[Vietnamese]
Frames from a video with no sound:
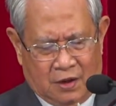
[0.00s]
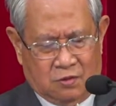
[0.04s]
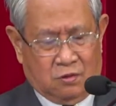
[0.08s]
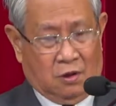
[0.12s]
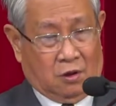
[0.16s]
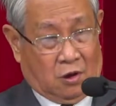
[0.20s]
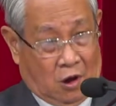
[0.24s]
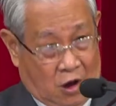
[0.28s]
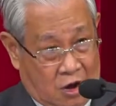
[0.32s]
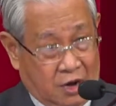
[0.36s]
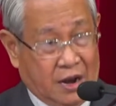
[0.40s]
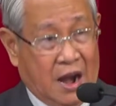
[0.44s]
phải
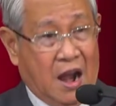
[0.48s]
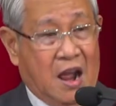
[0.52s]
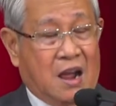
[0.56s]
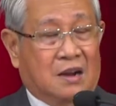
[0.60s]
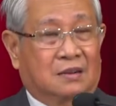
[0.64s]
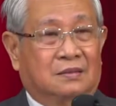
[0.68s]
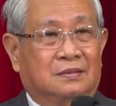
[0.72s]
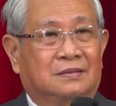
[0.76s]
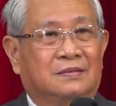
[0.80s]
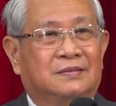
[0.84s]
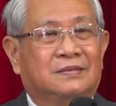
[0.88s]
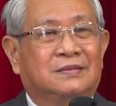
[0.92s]
cho rõ
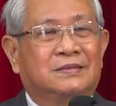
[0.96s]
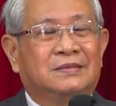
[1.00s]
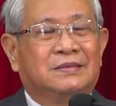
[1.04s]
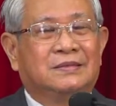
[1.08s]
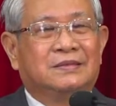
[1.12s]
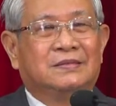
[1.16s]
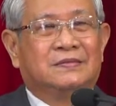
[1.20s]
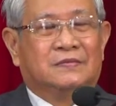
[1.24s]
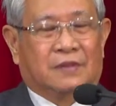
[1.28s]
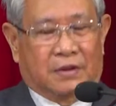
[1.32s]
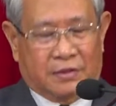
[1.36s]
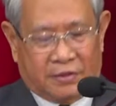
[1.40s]
ràng,
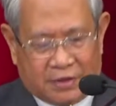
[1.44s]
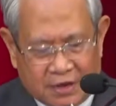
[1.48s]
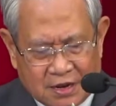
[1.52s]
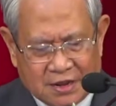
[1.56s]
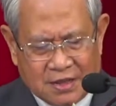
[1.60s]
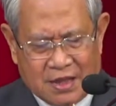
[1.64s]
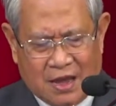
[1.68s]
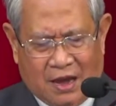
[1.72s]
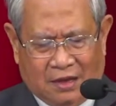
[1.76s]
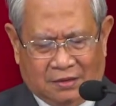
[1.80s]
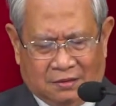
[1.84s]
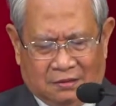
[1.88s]
phải
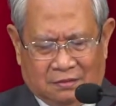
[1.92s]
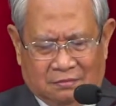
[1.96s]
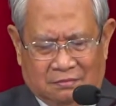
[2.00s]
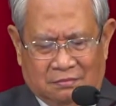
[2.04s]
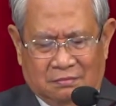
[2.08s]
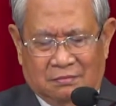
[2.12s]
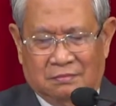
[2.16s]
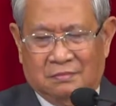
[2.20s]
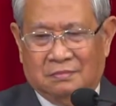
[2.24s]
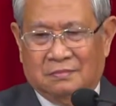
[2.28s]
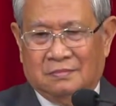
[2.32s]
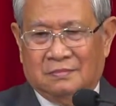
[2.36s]
chính danh,